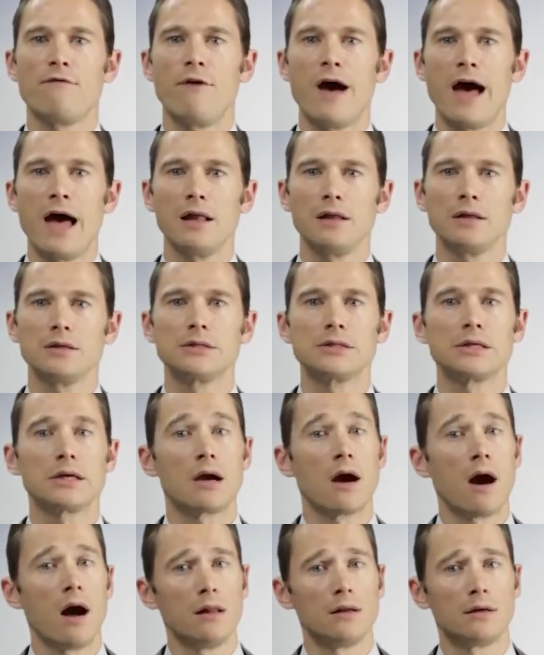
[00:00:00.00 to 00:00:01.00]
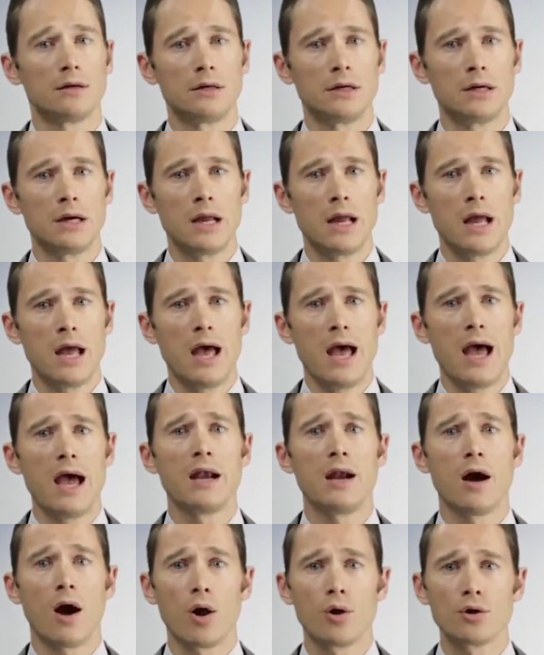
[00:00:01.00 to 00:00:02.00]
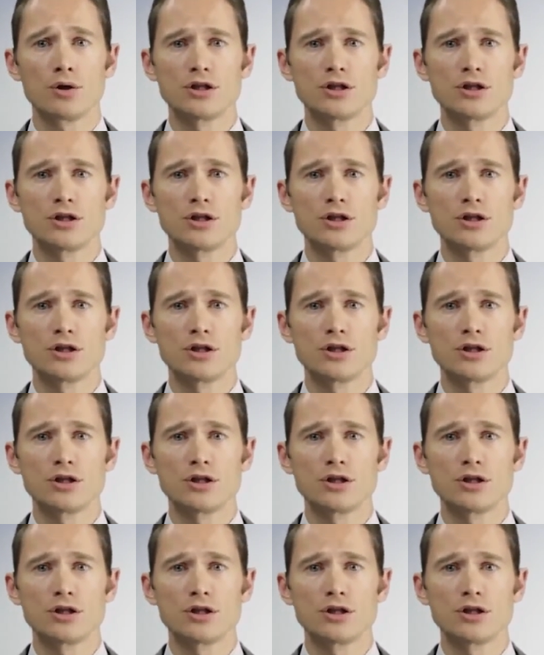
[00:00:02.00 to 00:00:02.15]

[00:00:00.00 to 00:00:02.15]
Chúng có màu tím và cũng sở hữu tính